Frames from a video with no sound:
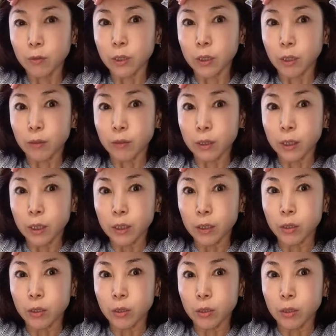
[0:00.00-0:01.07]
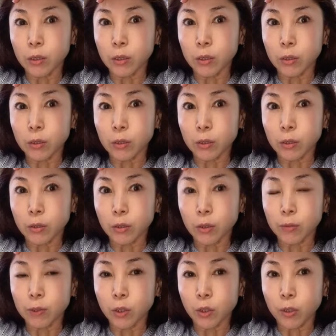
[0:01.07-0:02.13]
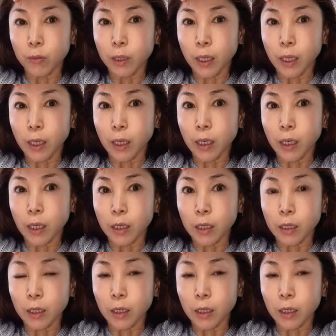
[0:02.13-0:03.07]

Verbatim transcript: 内側にスーッと指と指が